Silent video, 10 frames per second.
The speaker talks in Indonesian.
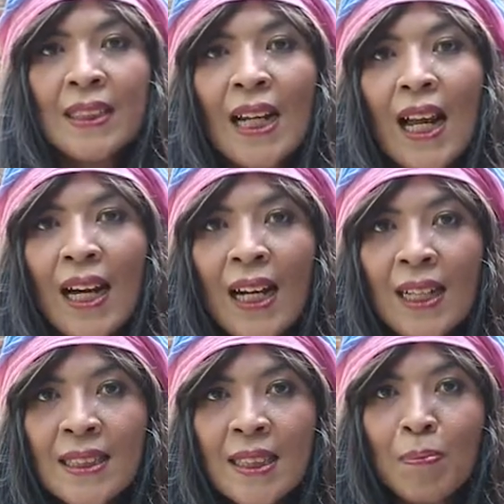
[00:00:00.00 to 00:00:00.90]

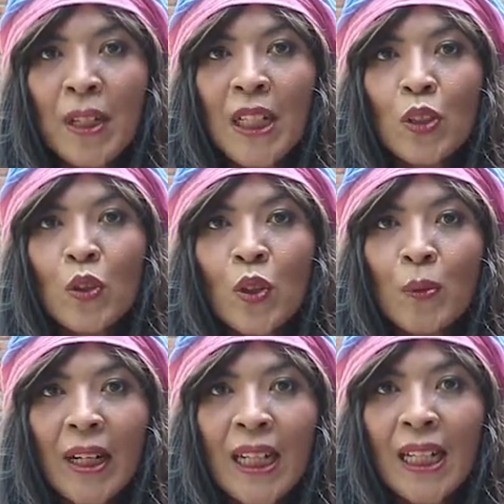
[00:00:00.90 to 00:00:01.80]
Silakan dipilih
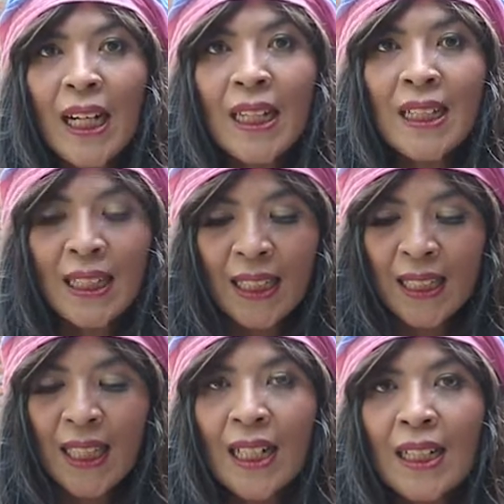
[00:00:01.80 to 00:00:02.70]
dulu mana yang
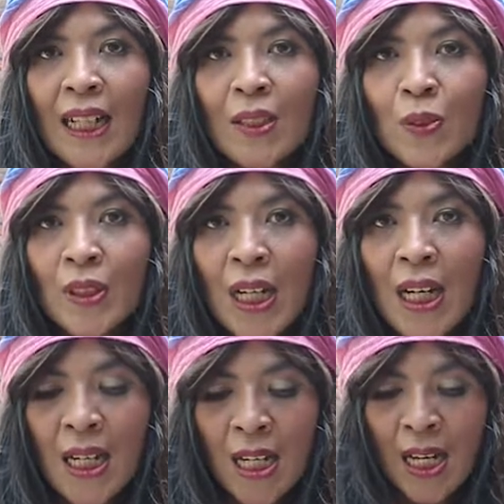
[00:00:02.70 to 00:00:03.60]
tertarik kartunya.
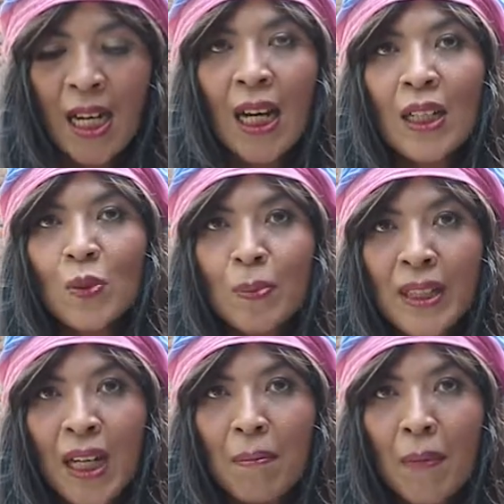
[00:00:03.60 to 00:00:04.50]
Kartu
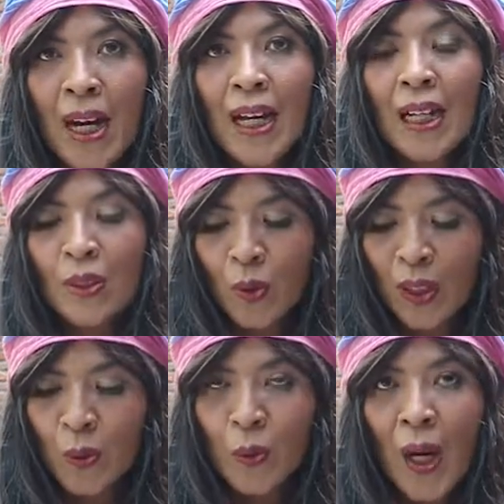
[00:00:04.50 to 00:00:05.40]
pertama, kartu
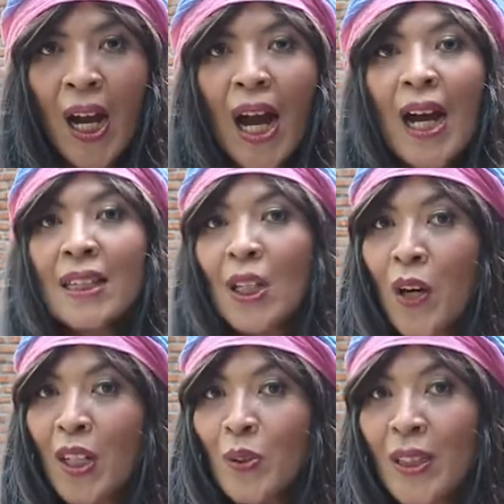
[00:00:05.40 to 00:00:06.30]
kedua,
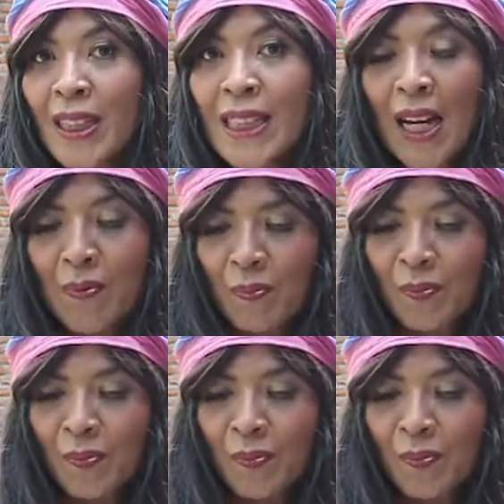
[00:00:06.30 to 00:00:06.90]
atau kartu ketiga.